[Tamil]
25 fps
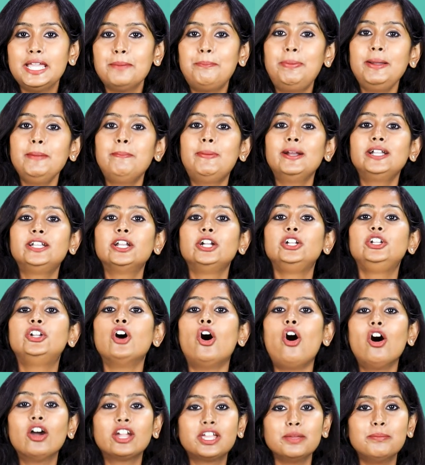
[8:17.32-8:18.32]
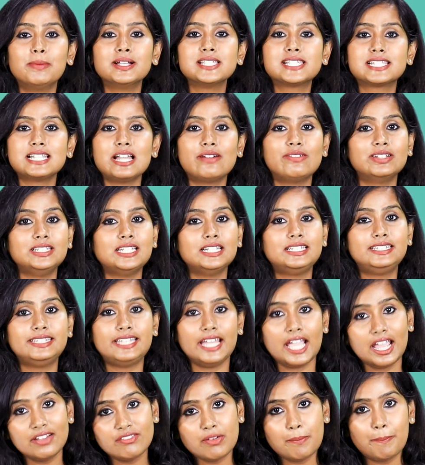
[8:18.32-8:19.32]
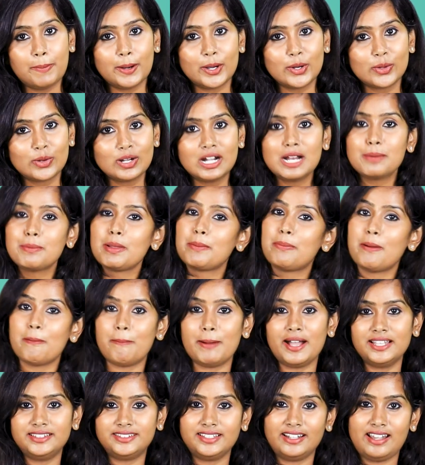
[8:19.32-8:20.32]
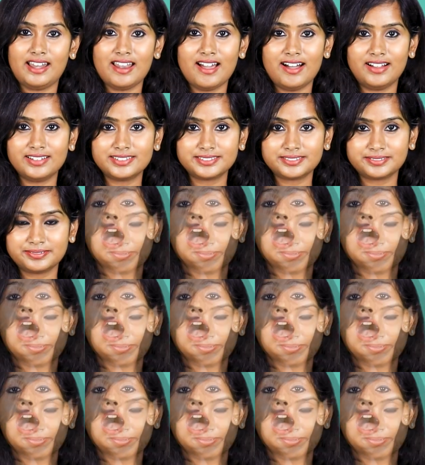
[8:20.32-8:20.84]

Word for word: எப்படிப்பட்ட டாக்குமெண்ட்ஸ்லாம் வந்து தேவைப்படும்னு நம்ம இப்போ பார்த்துடலாம்